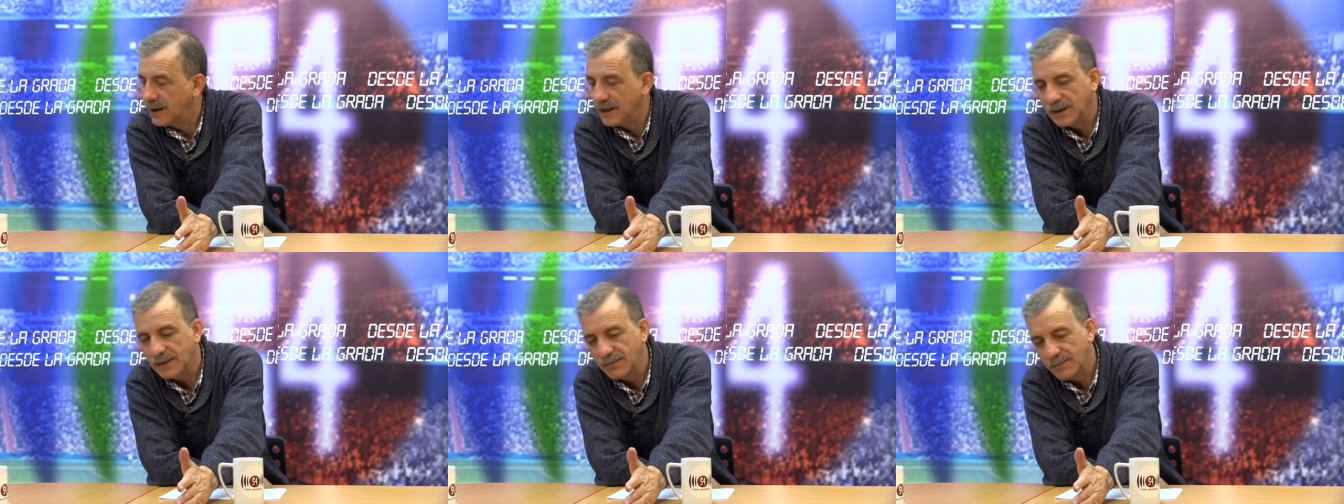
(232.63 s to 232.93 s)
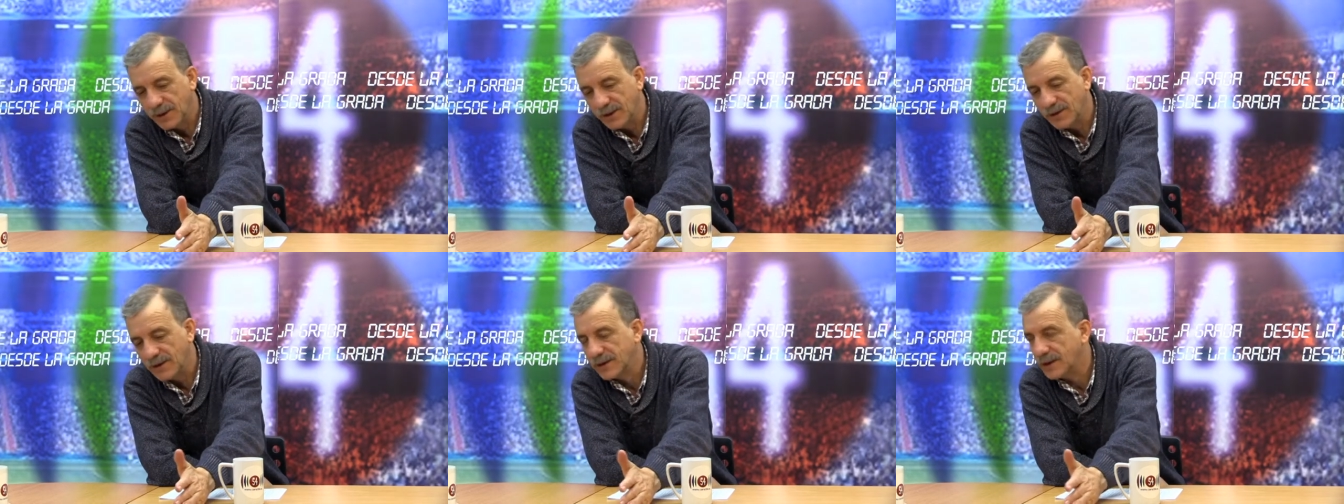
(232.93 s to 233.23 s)

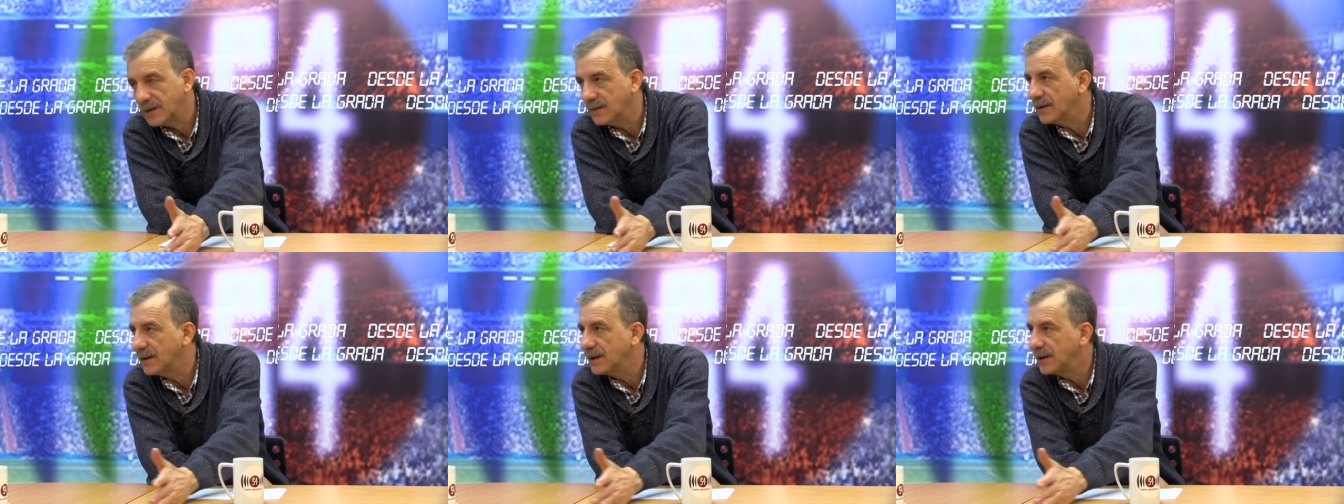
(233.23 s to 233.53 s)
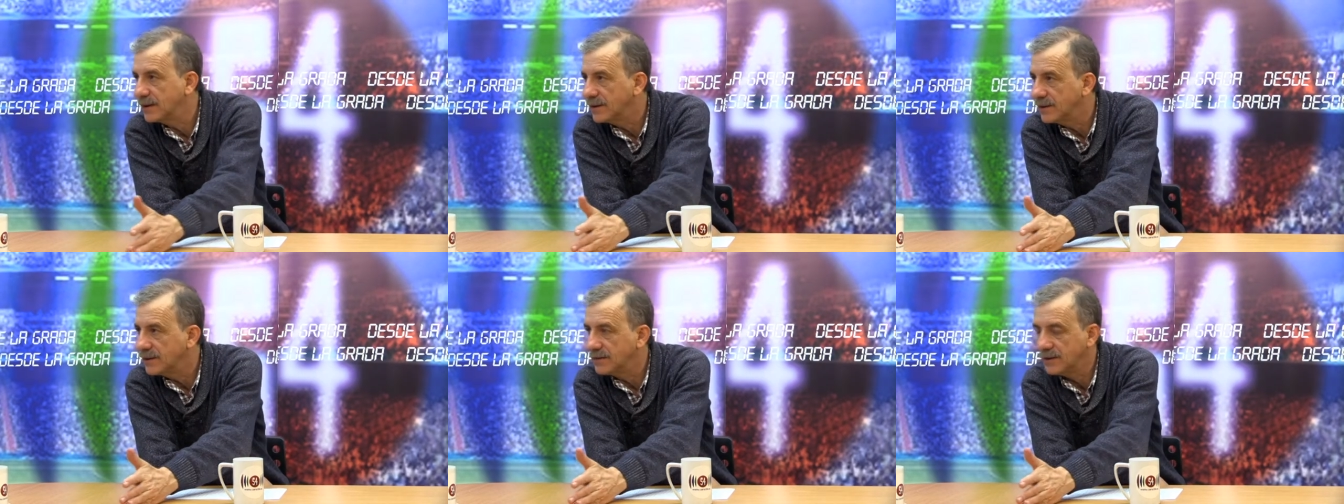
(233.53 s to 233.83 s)
empieza a trabajar
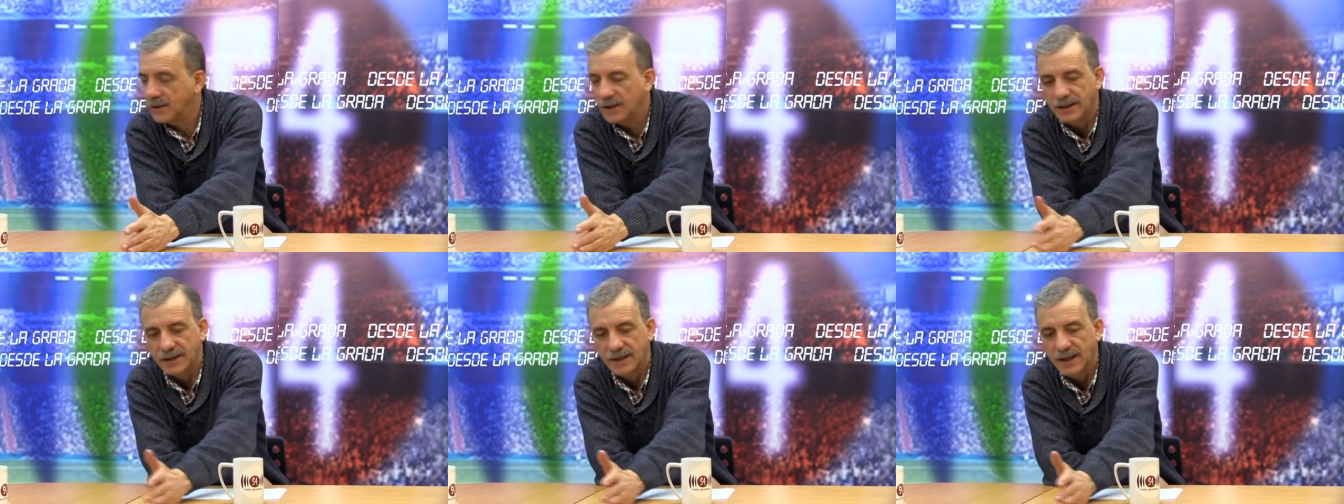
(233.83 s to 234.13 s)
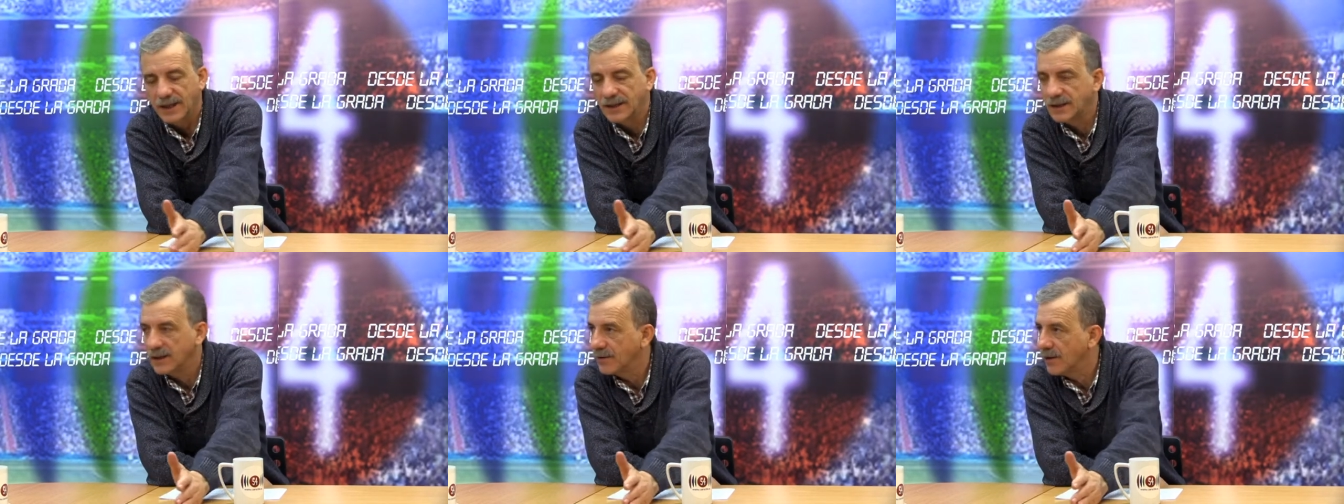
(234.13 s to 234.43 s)
yo. Esta es
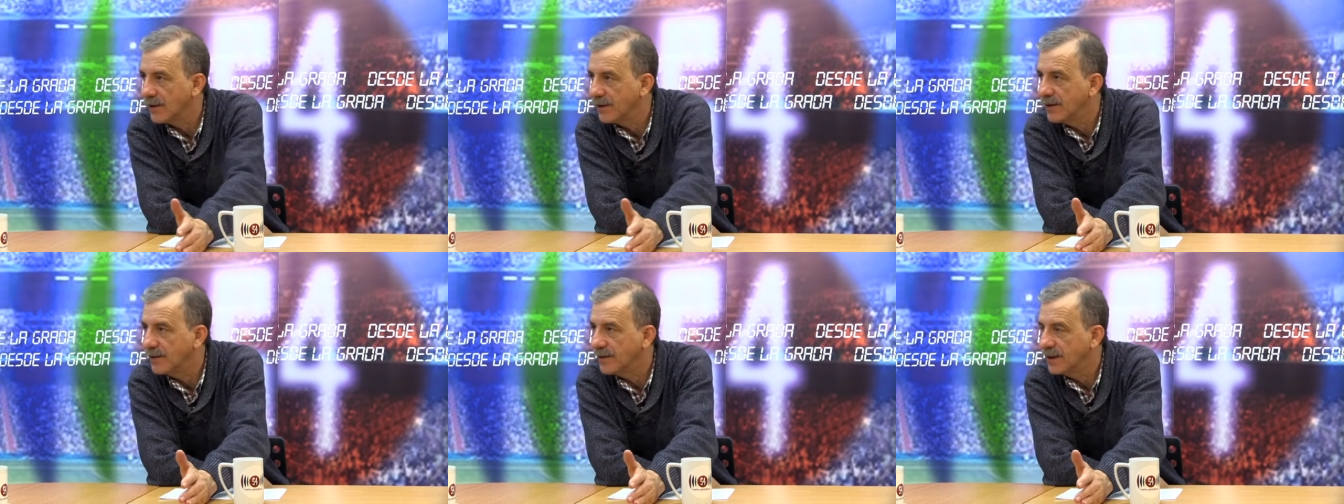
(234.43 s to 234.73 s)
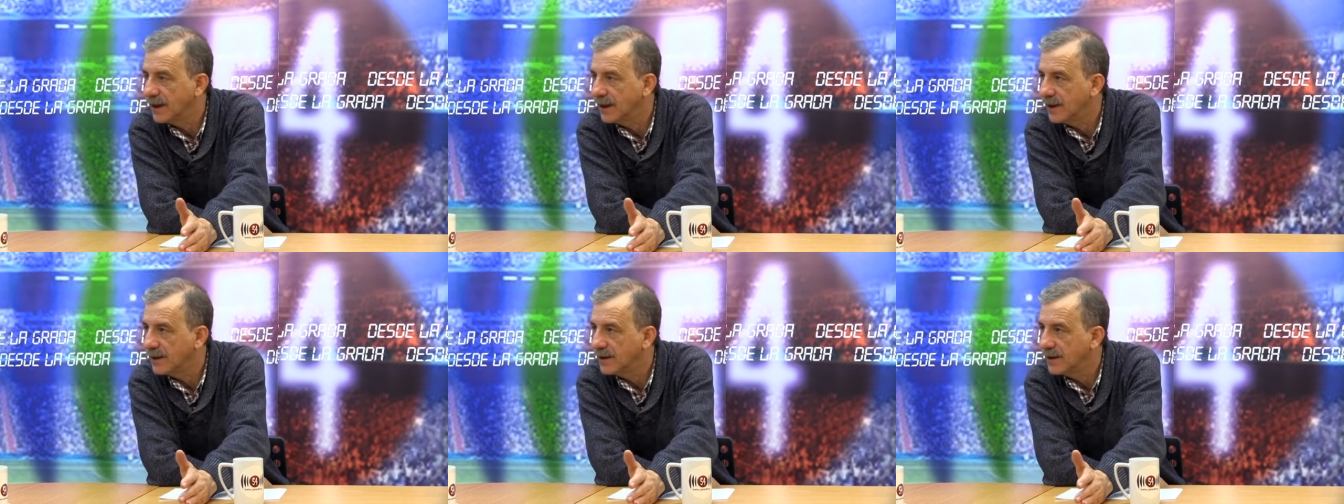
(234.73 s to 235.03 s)
la situación que
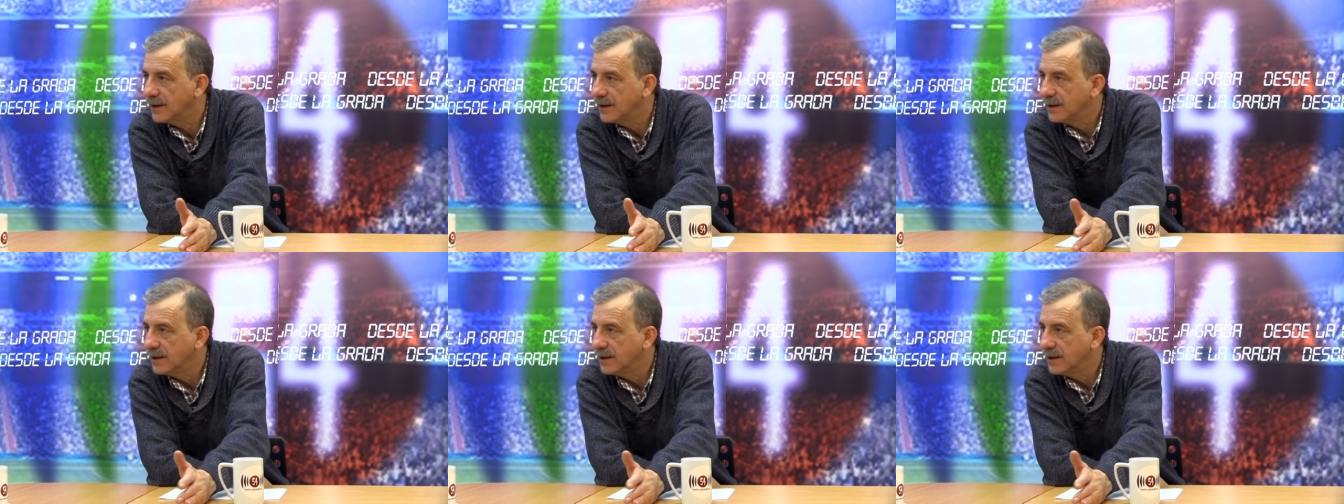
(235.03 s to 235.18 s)
hay.